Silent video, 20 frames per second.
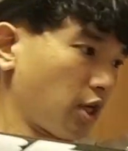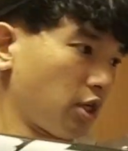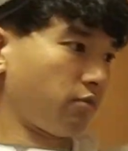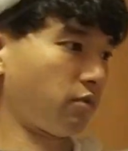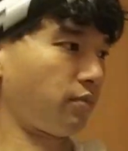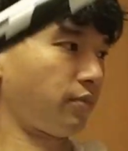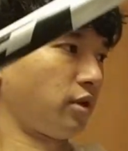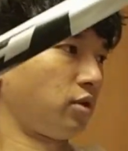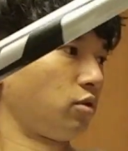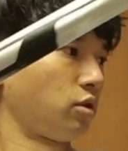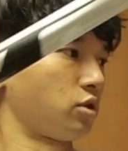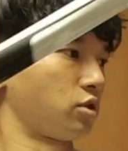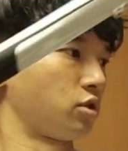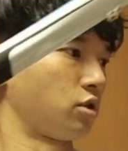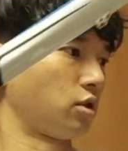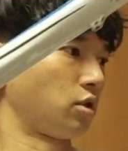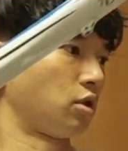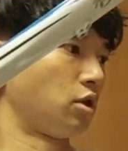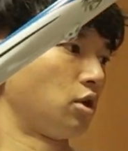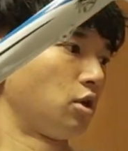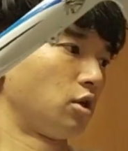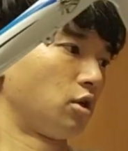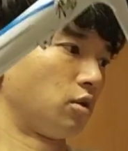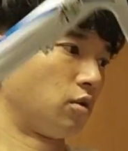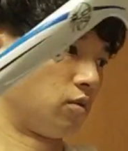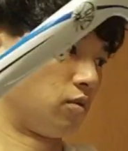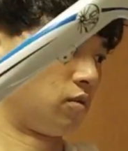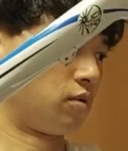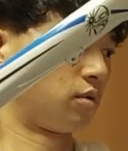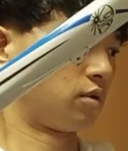アニメ版のや
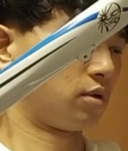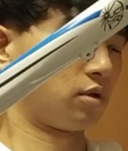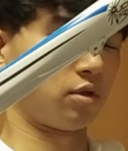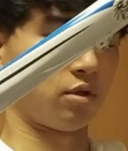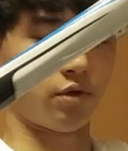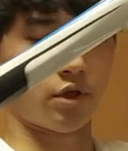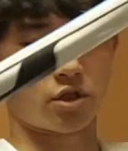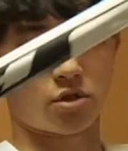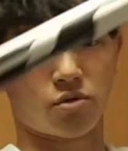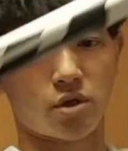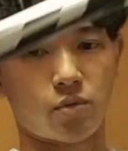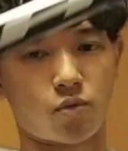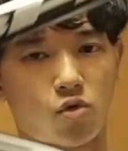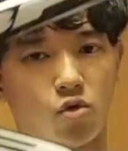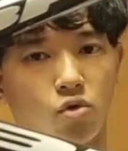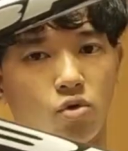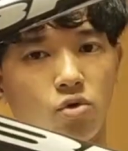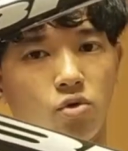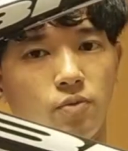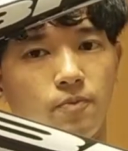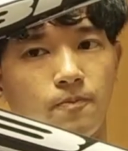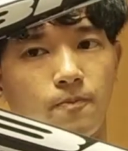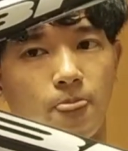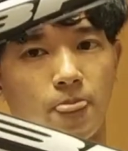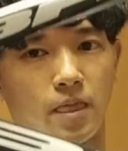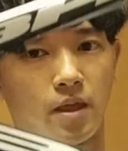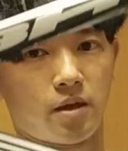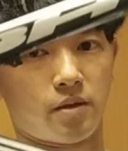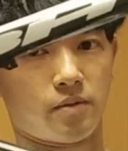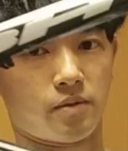つやつはこ
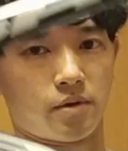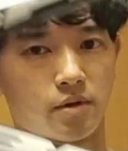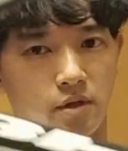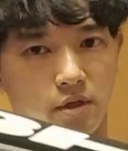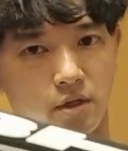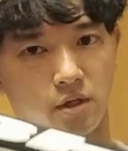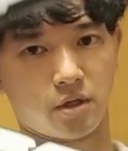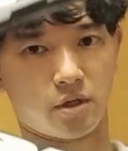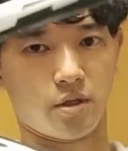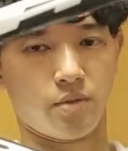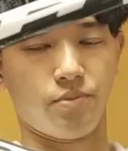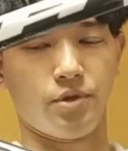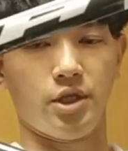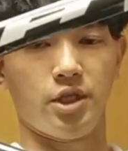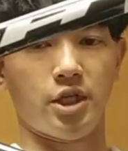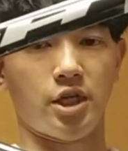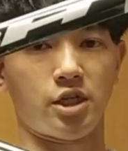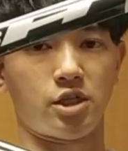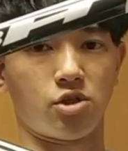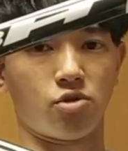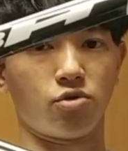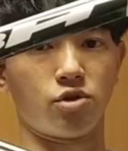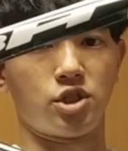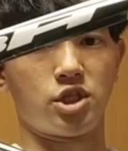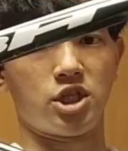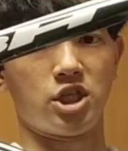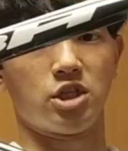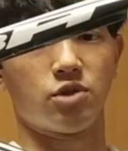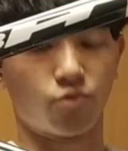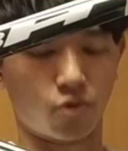の BH の
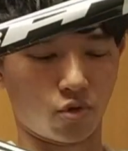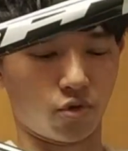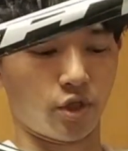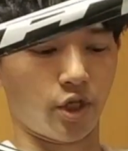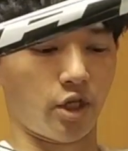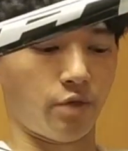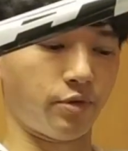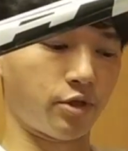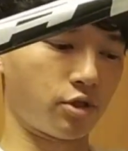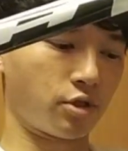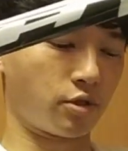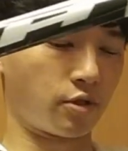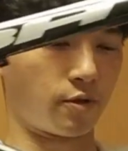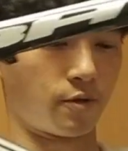G4 になります